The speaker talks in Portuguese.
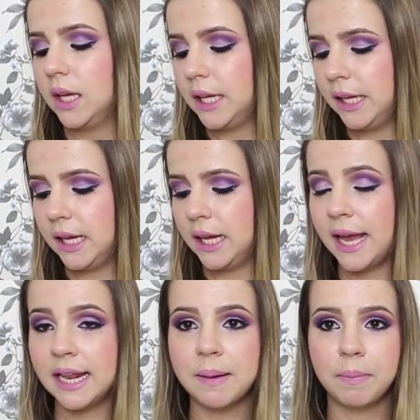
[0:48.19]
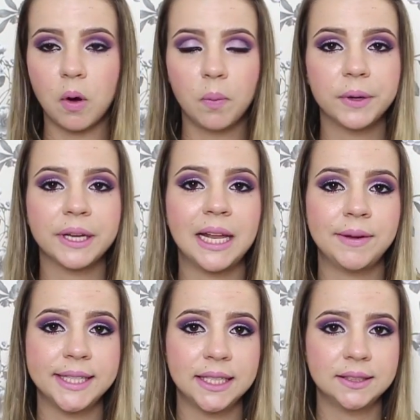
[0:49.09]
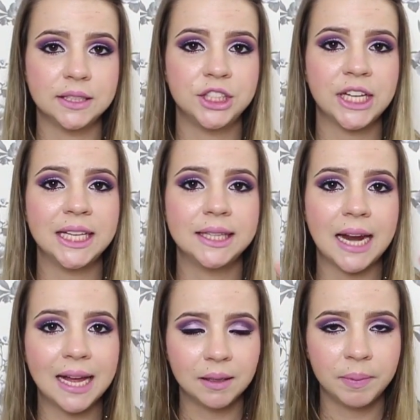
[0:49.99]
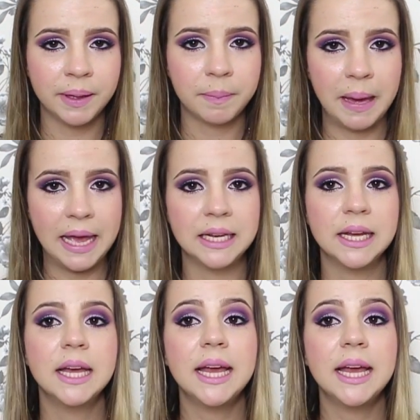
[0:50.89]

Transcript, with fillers: E ele é bom porque ele é um hidratante, que ele hidrata bem a pele.